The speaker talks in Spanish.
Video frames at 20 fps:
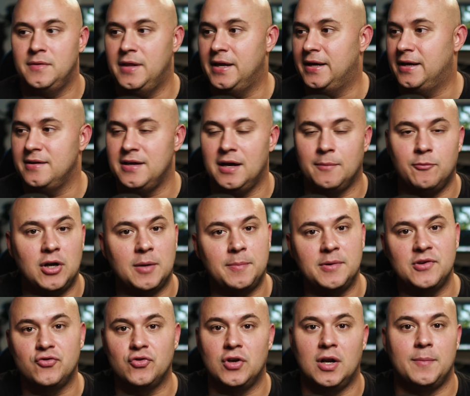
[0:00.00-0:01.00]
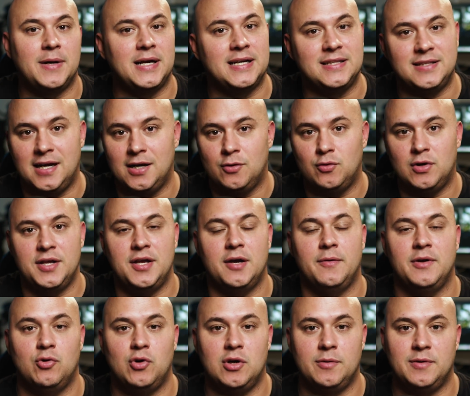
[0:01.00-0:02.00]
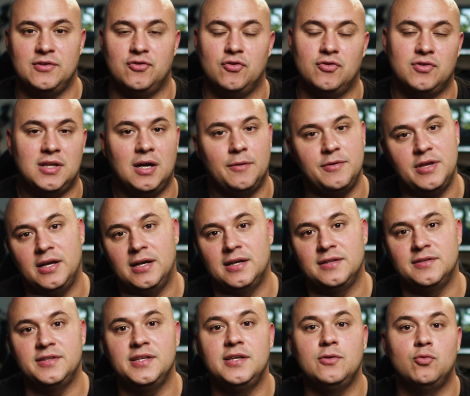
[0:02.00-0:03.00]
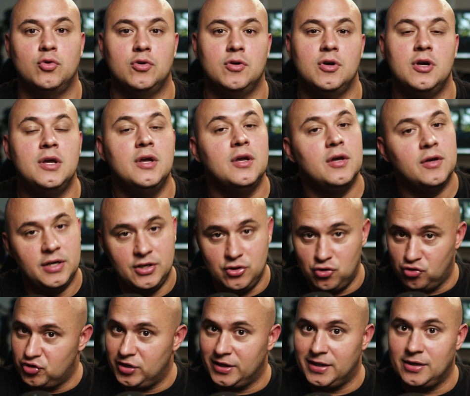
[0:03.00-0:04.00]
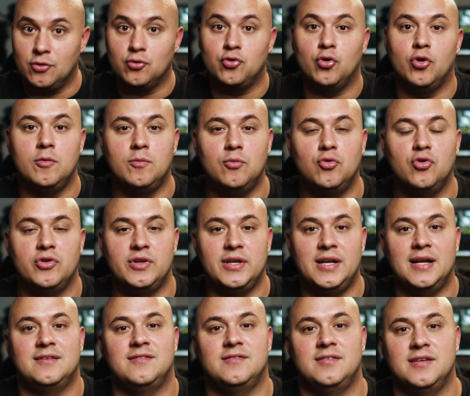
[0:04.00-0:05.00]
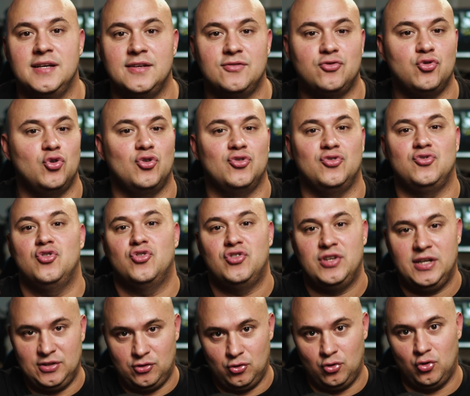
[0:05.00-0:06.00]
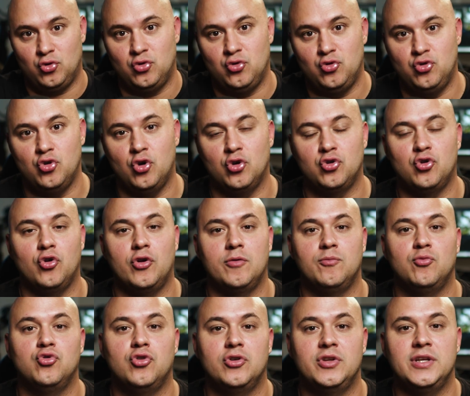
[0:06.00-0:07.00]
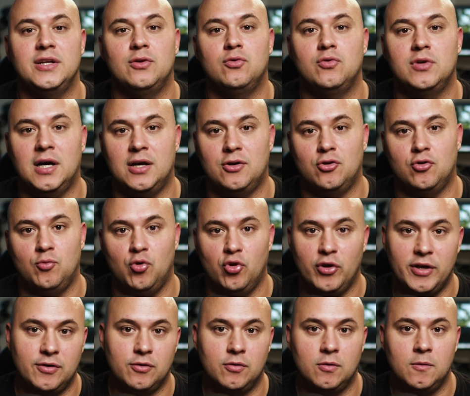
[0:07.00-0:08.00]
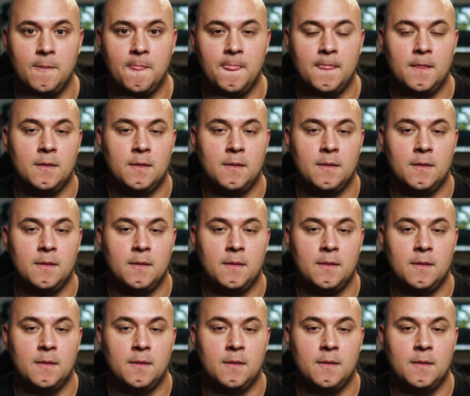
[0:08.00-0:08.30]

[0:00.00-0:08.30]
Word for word: de que llame una persona para que te haga una llave nueva, eso está bien antiguo y yo sé que no todo el mundo tiene acceso, yo sé que no, todo el mundo tiene un carro moderno,